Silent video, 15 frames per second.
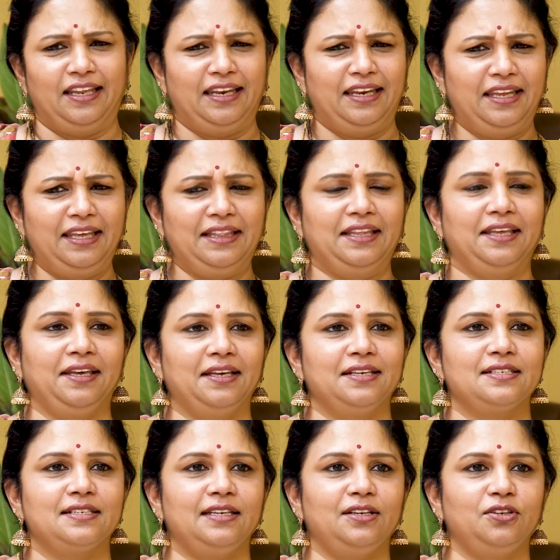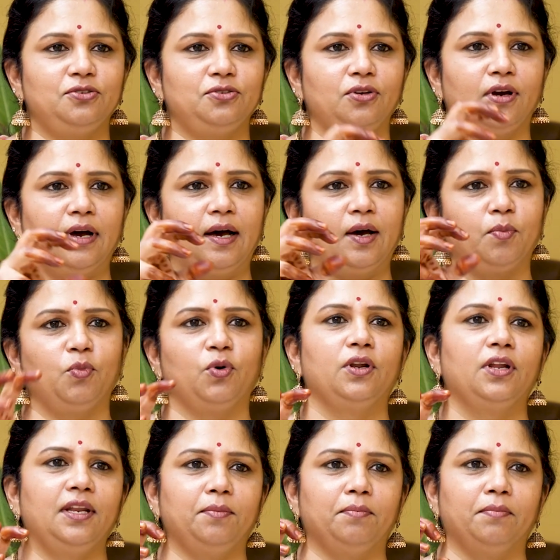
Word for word: ఎనీథింగ్ ఈజ్ లింక్ టు యువర్ హార్మోనల్